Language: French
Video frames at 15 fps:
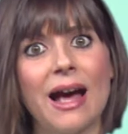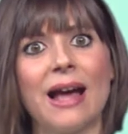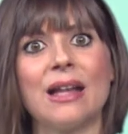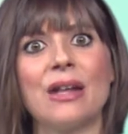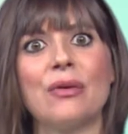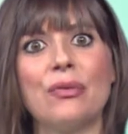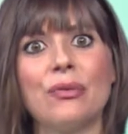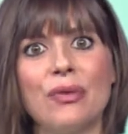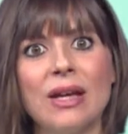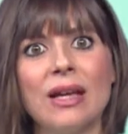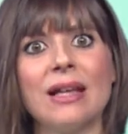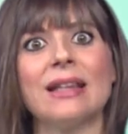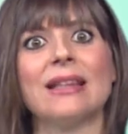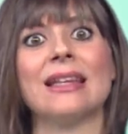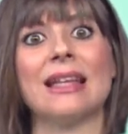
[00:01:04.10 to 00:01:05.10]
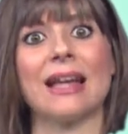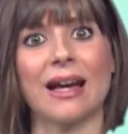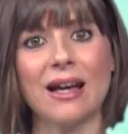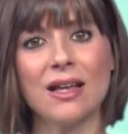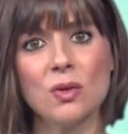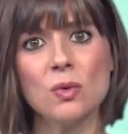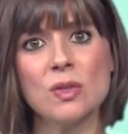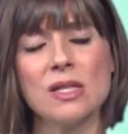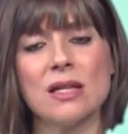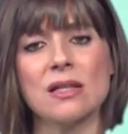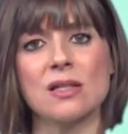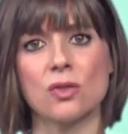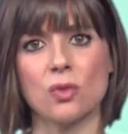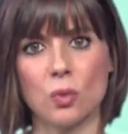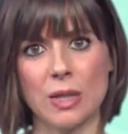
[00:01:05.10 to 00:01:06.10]
un effet des rayons
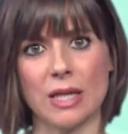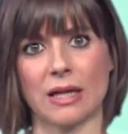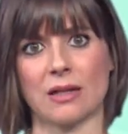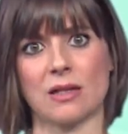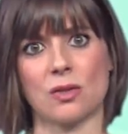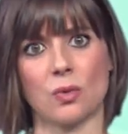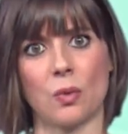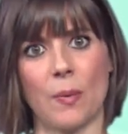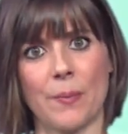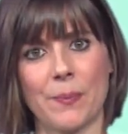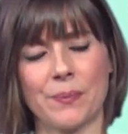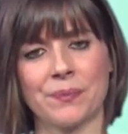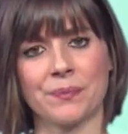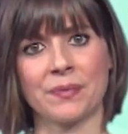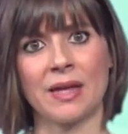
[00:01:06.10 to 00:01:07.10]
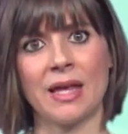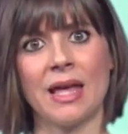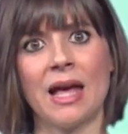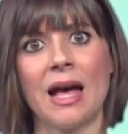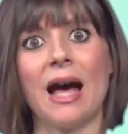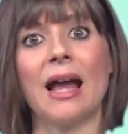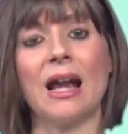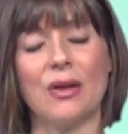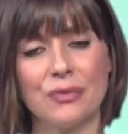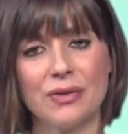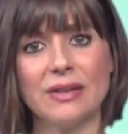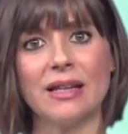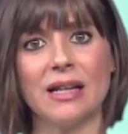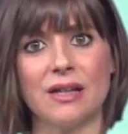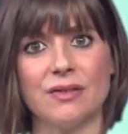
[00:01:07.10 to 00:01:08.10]
X sur les cristaux. À la fin
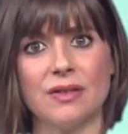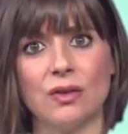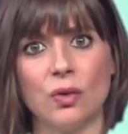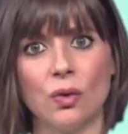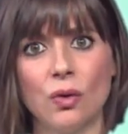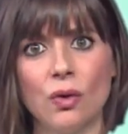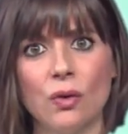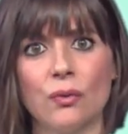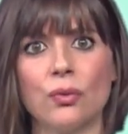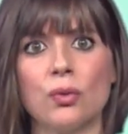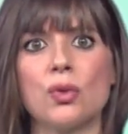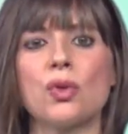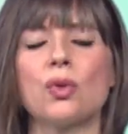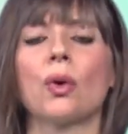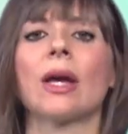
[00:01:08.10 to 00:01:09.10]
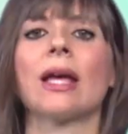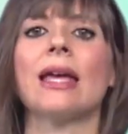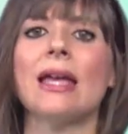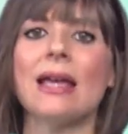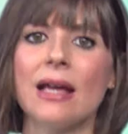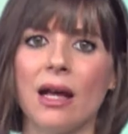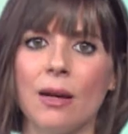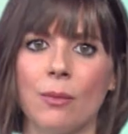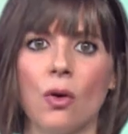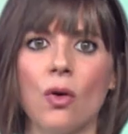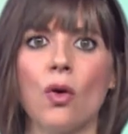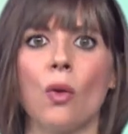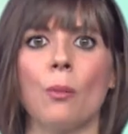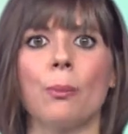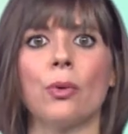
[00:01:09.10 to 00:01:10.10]
de la vidéo, vous saurez également
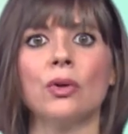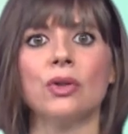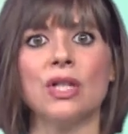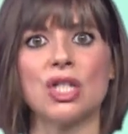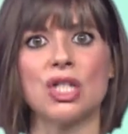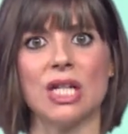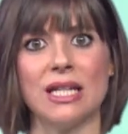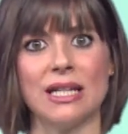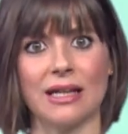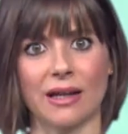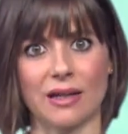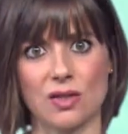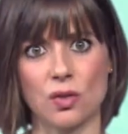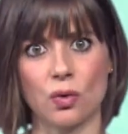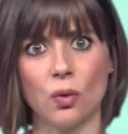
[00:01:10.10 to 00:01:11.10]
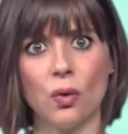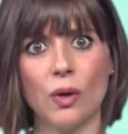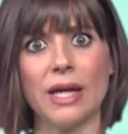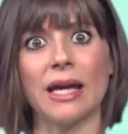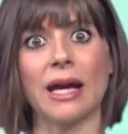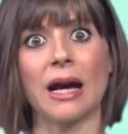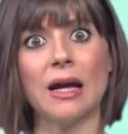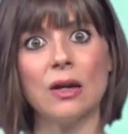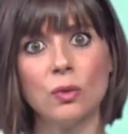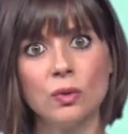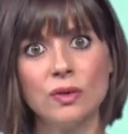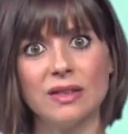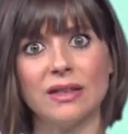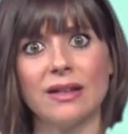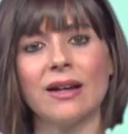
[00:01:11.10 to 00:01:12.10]
comment protéger les cristaux et
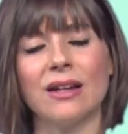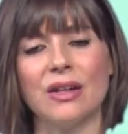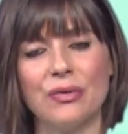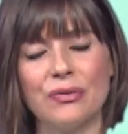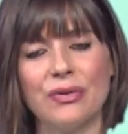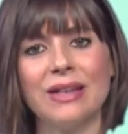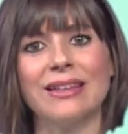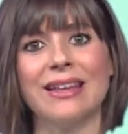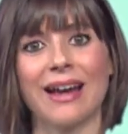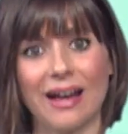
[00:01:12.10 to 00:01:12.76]
ralentir l'effet des